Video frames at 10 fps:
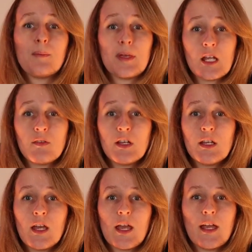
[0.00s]

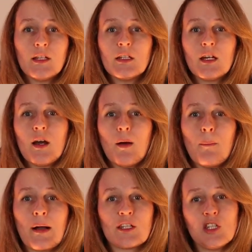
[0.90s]
Первый – это
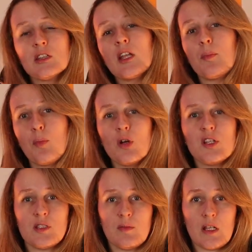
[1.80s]
магнитное
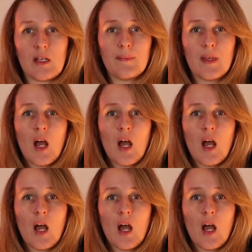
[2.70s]
поле Земли.